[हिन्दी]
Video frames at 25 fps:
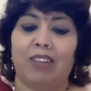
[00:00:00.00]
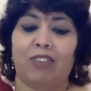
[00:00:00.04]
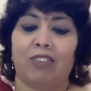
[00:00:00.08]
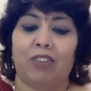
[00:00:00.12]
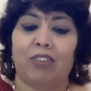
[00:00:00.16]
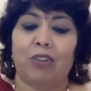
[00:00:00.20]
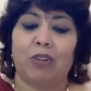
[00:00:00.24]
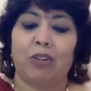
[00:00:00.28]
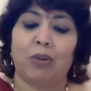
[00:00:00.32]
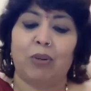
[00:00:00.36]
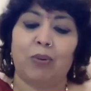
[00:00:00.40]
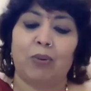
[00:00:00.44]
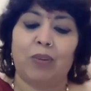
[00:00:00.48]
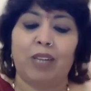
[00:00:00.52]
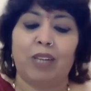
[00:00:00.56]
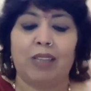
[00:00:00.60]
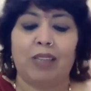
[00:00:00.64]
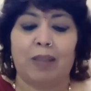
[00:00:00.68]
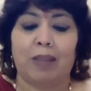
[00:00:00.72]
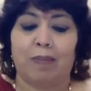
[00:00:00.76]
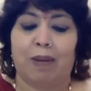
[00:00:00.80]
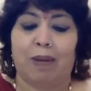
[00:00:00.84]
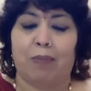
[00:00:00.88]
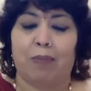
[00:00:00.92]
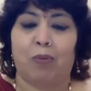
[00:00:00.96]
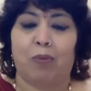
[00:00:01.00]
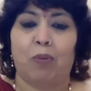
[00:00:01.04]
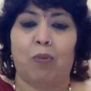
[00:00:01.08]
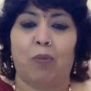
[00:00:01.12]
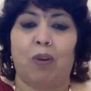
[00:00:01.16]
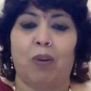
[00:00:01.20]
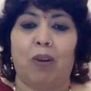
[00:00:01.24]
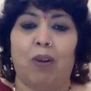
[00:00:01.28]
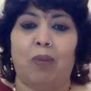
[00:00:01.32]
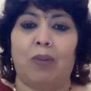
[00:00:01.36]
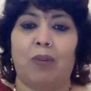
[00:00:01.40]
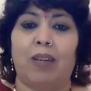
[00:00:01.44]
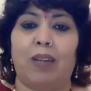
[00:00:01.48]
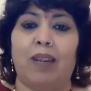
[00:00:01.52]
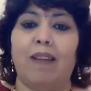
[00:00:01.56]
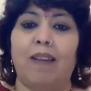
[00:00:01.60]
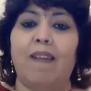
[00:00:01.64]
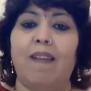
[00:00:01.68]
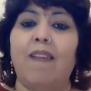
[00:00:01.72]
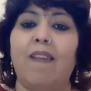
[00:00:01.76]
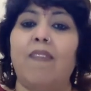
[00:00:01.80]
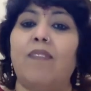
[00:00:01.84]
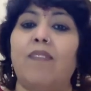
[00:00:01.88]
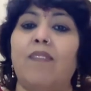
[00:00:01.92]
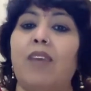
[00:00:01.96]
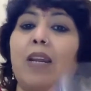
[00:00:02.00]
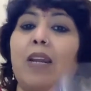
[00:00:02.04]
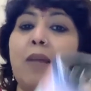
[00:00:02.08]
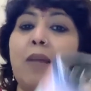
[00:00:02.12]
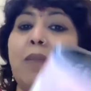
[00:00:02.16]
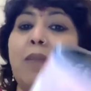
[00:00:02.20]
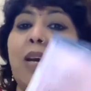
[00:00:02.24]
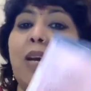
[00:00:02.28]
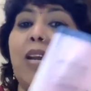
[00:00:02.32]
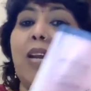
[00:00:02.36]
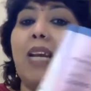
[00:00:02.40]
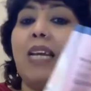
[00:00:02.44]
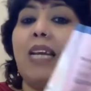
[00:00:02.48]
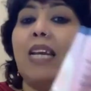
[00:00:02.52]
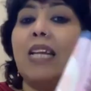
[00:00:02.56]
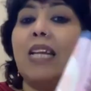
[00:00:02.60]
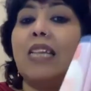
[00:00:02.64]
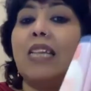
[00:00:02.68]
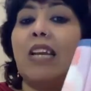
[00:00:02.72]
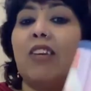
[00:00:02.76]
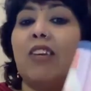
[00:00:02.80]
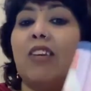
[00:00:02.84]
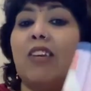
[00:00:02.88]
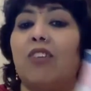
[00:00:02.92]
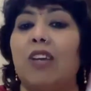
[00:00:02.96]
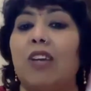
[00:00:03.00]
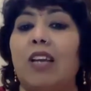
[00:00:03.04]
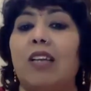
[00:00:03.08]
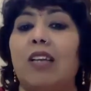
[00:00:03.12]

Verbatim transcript: सेशन करूंगी तब आपको बुलाऊंगी फिर हमारा ये असेंशियल